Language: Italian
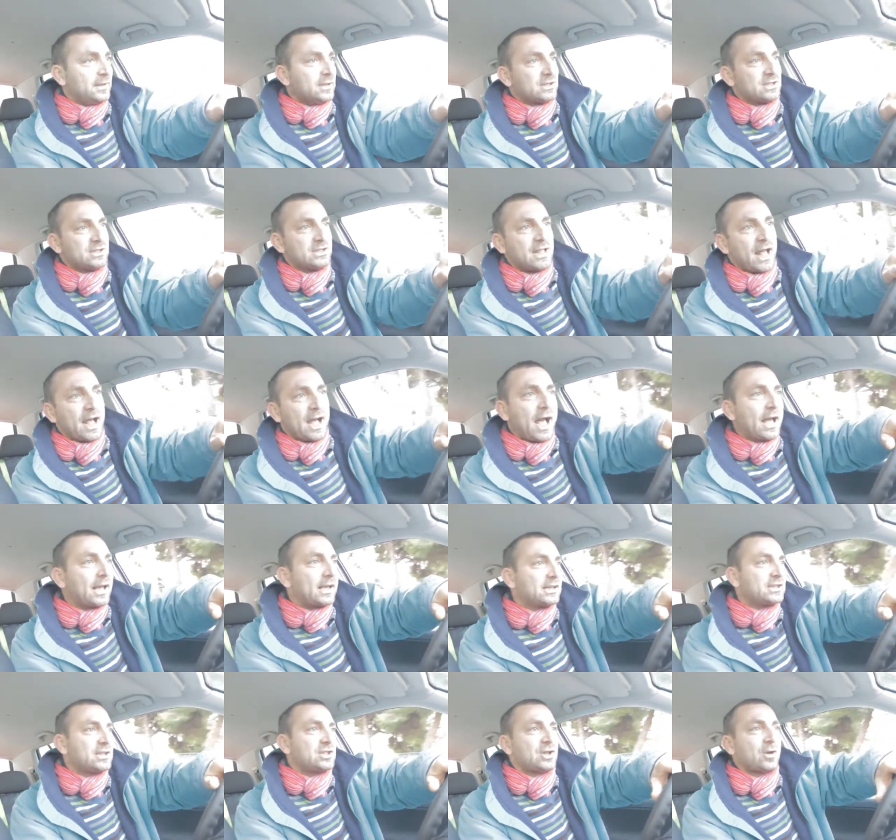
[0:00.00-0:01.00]
ci dà,
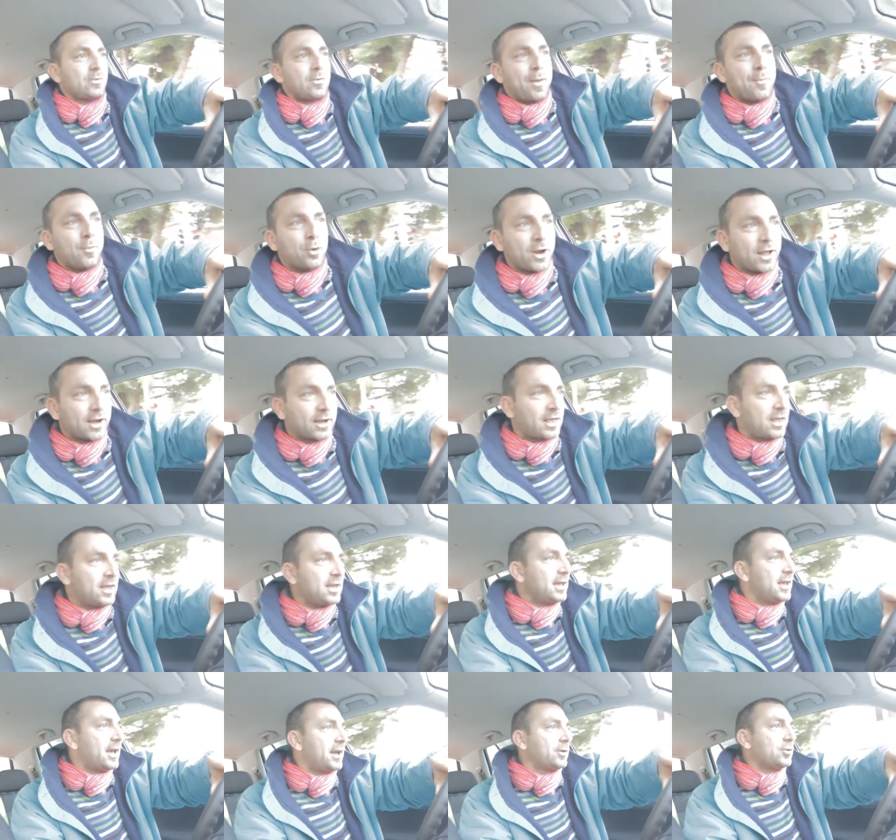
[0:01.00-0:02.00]
anche se c'è una
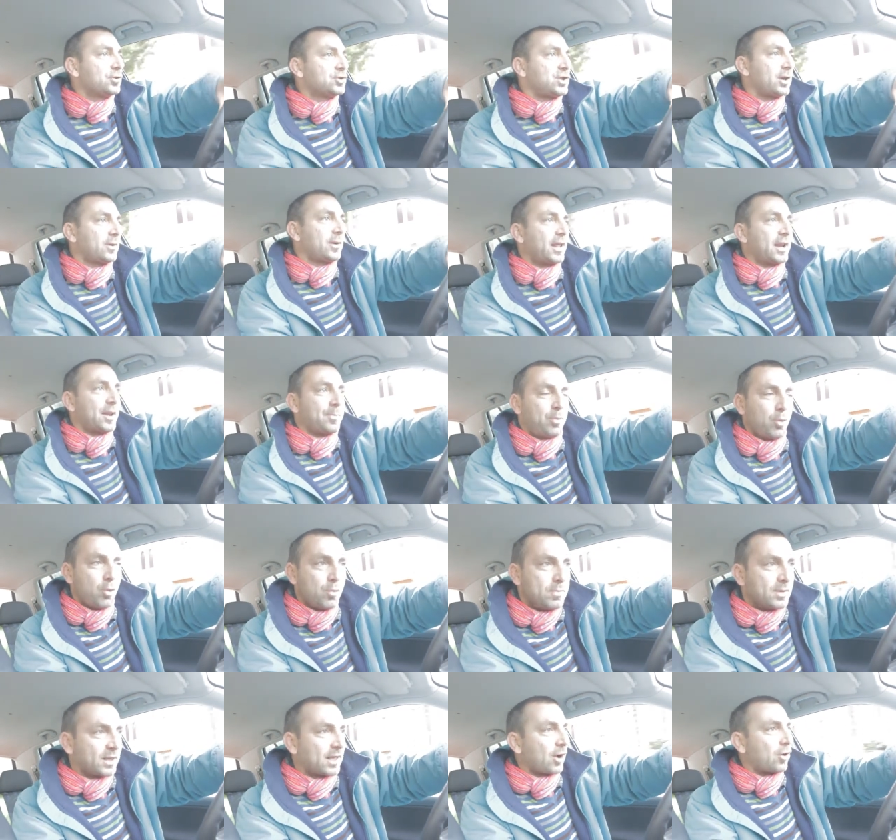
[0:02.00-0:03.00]
monarchia e non c'è una
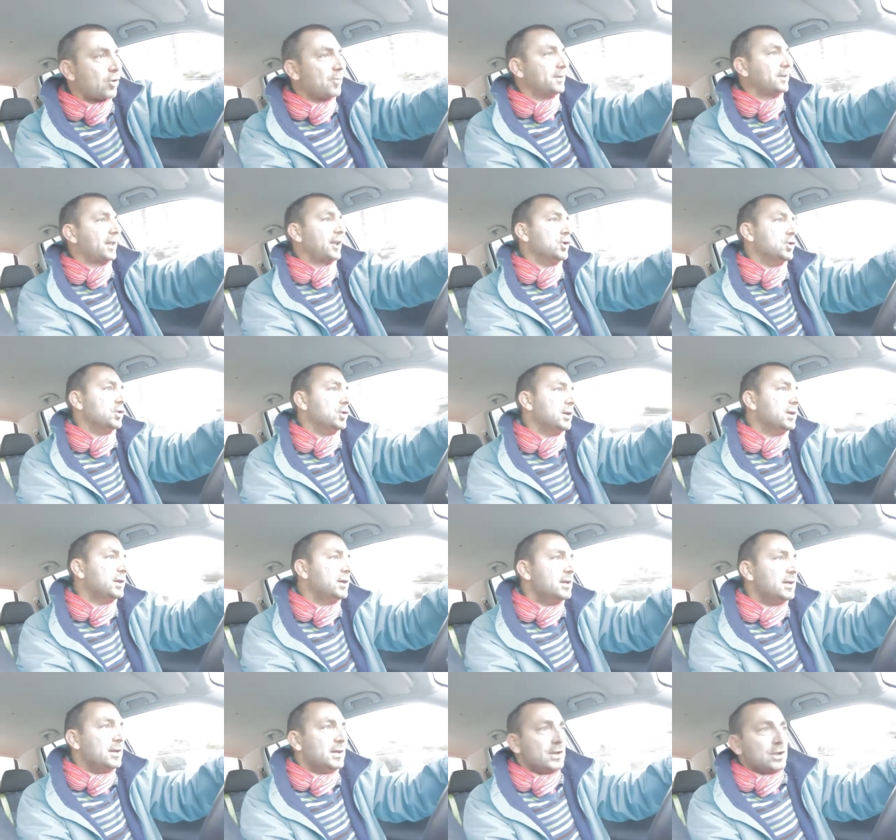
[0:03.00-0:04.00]
repubblica come da noi,
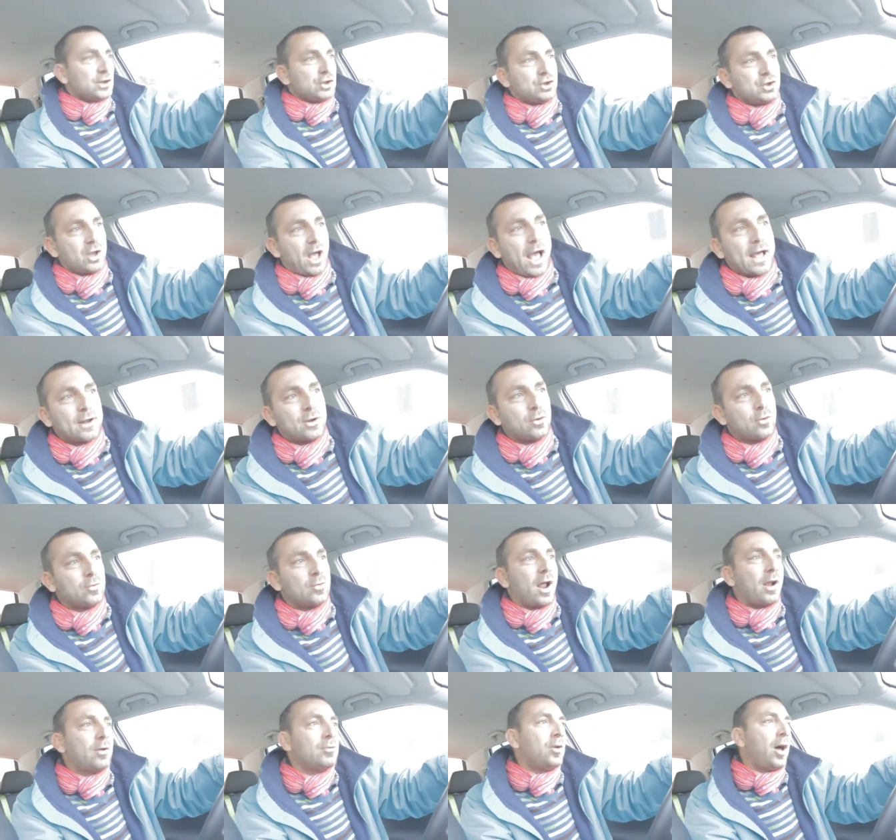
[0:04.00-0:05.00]
hanno,
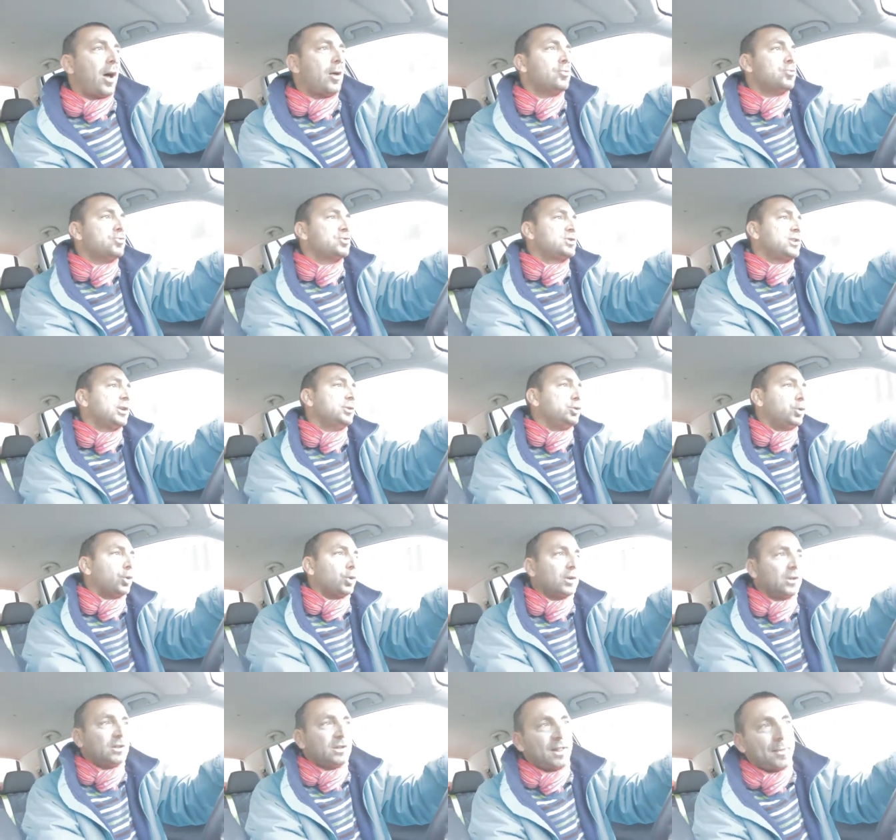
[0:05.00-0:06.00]
hanno un
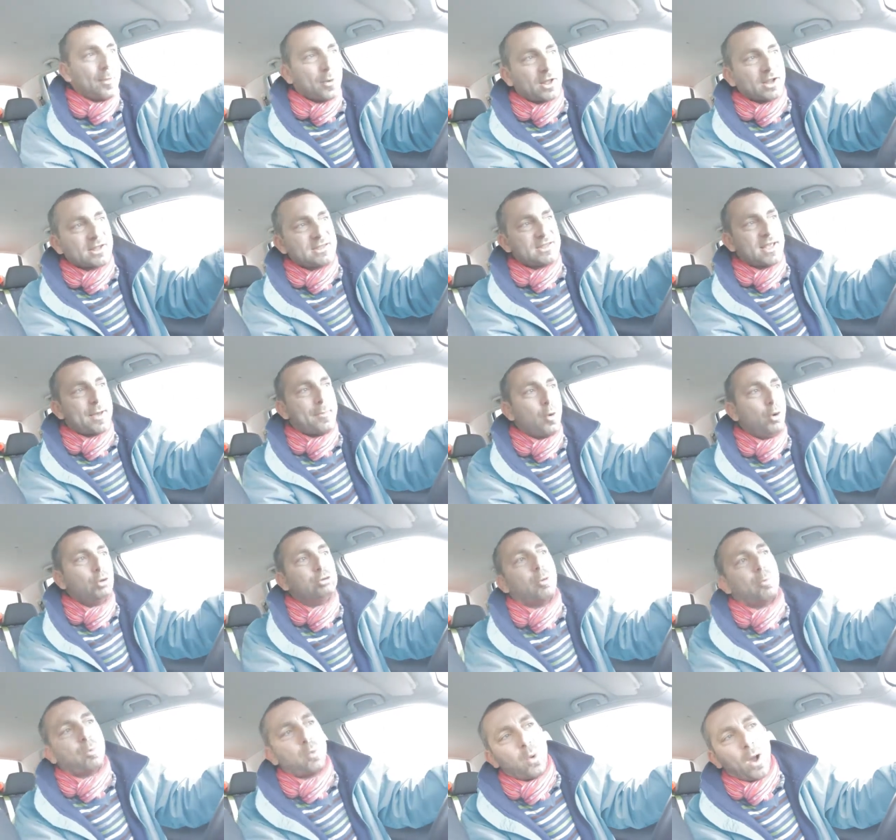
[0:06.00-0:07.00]
sentore di democrazia
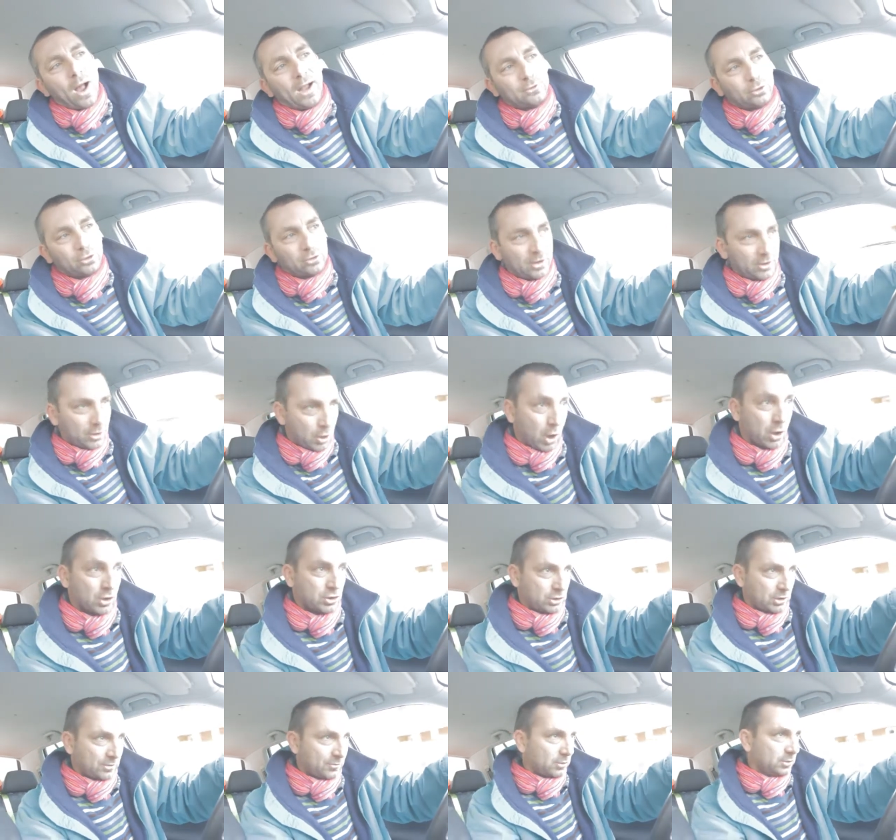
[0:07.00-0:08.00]
molto più alto del
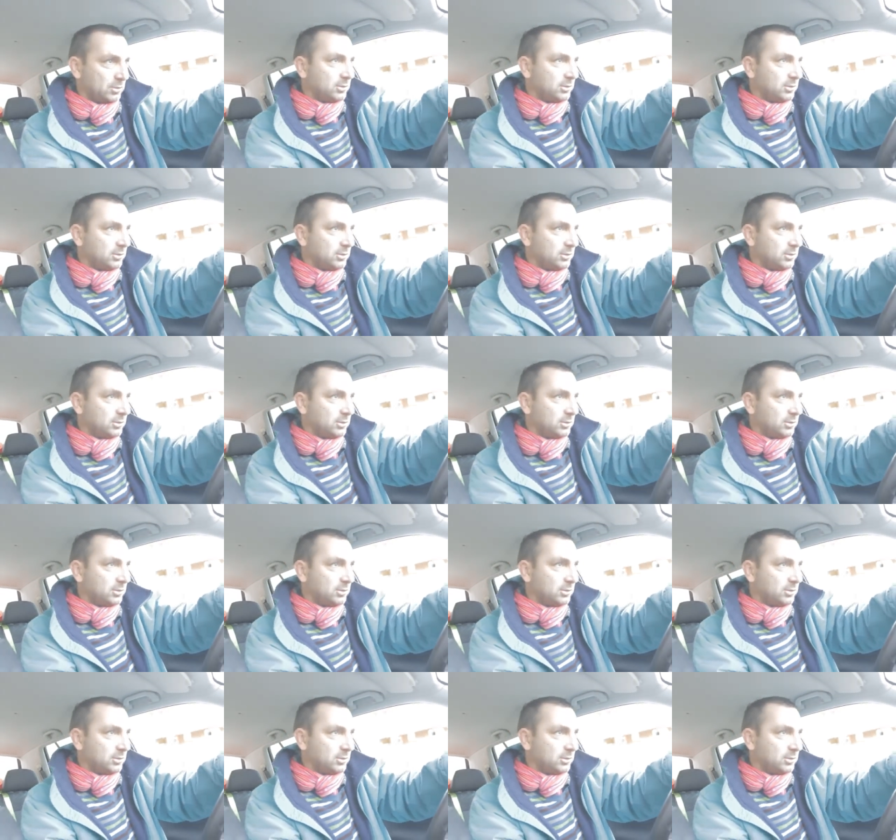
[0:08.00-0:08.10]
nostro,